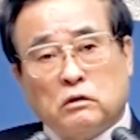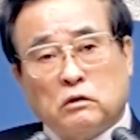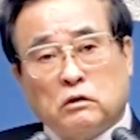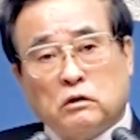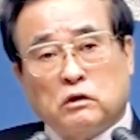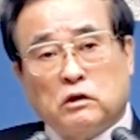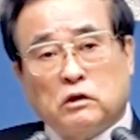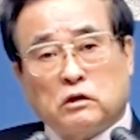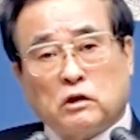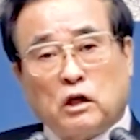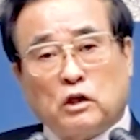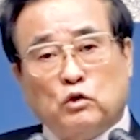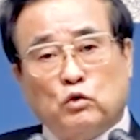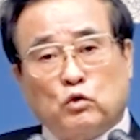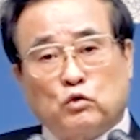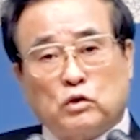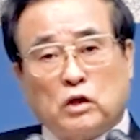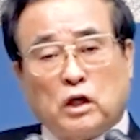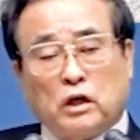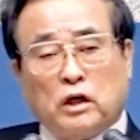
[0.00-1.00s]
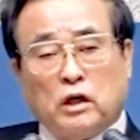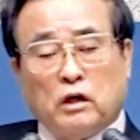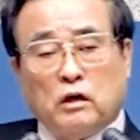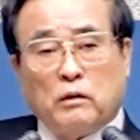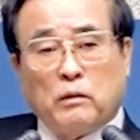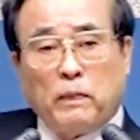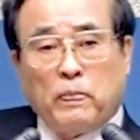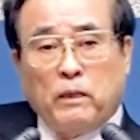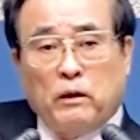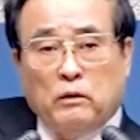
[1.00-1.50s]
그 이사 육 장에
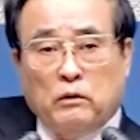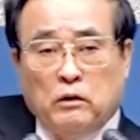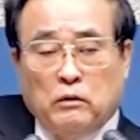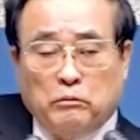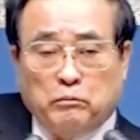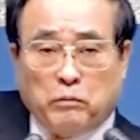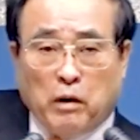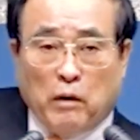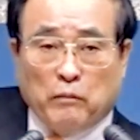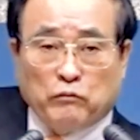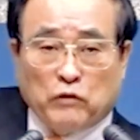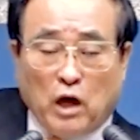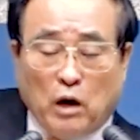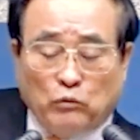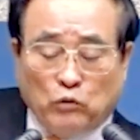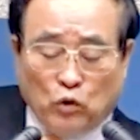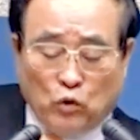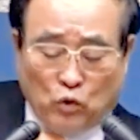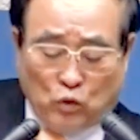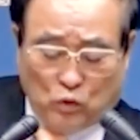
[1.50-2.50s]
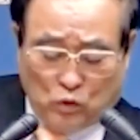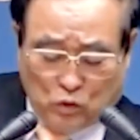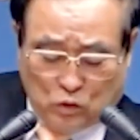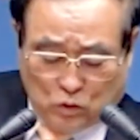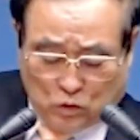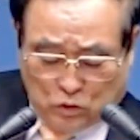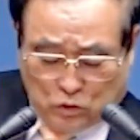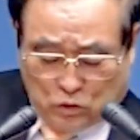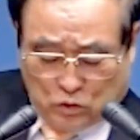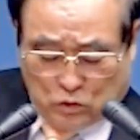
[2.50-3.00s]
밤나무
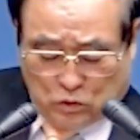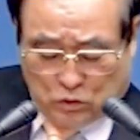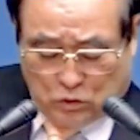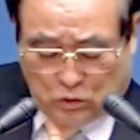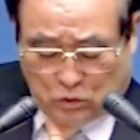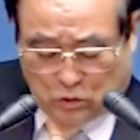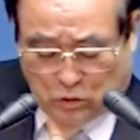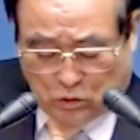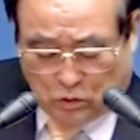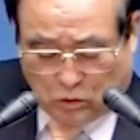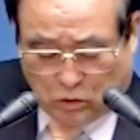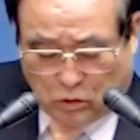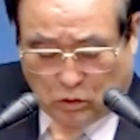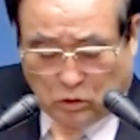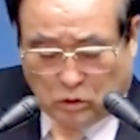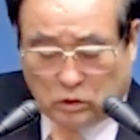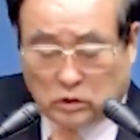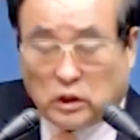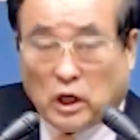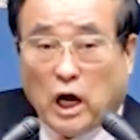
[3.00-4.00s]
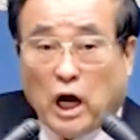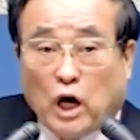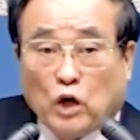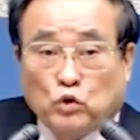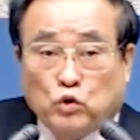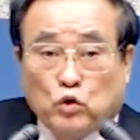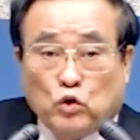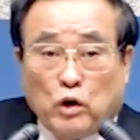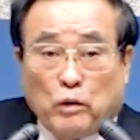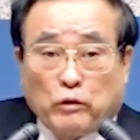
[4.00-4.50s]

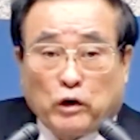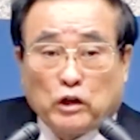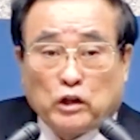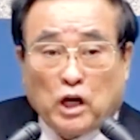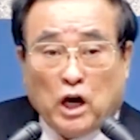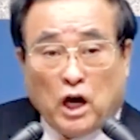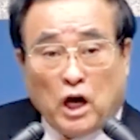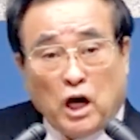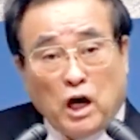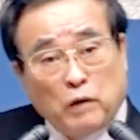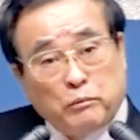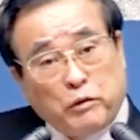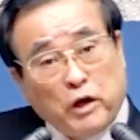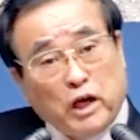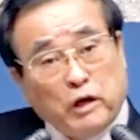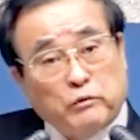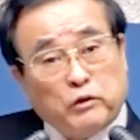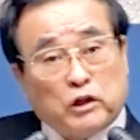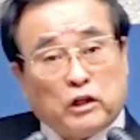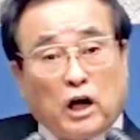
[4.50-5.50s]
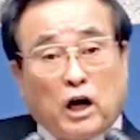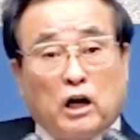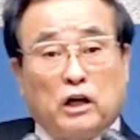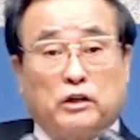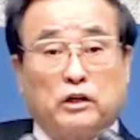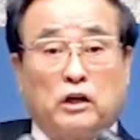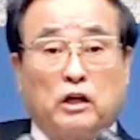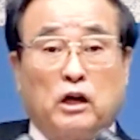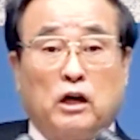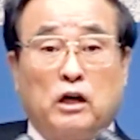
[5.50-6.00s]
상수나무가 다 배임을
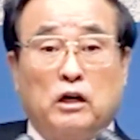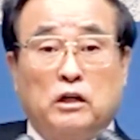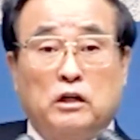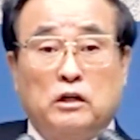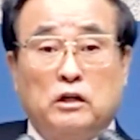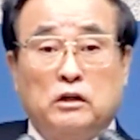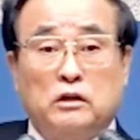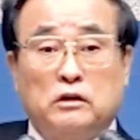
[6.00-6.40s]
당할 때가